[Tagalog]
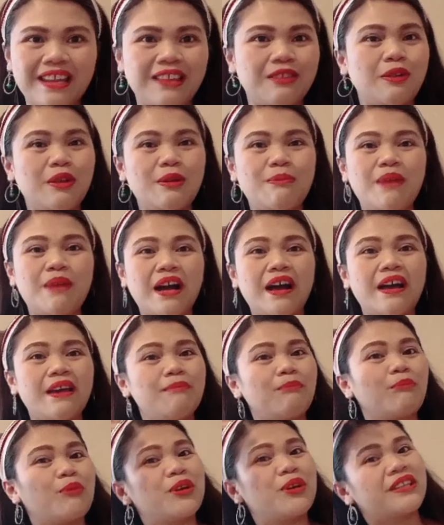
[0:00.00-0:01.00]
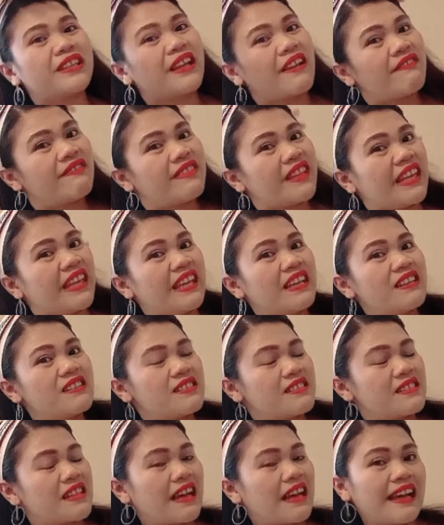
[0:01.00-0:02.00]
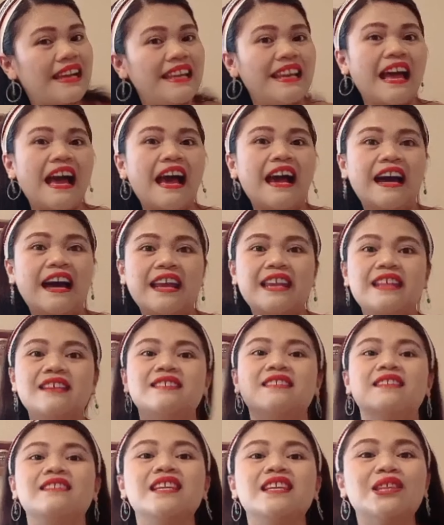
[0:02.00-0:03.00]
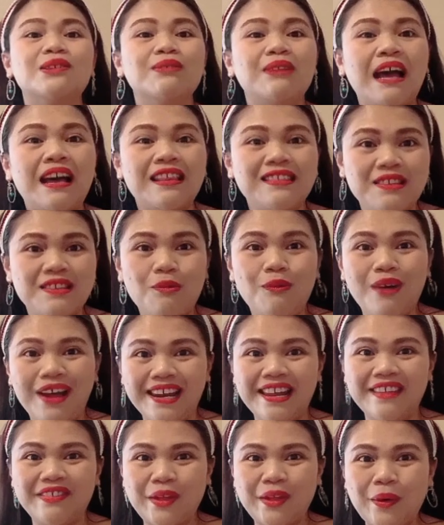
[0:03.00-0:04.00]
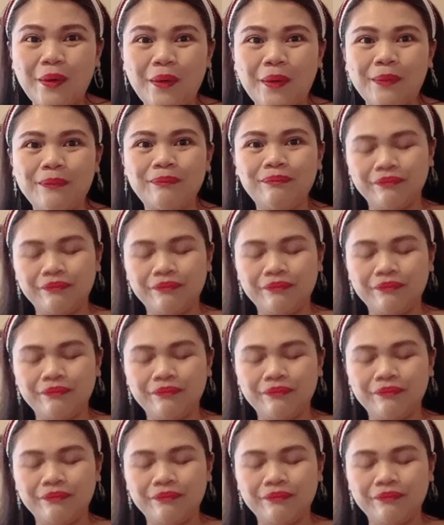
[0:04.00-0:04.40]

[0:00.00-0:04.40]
ko. Yung mga important things na kailangan is nandito lahat sa wallet ko.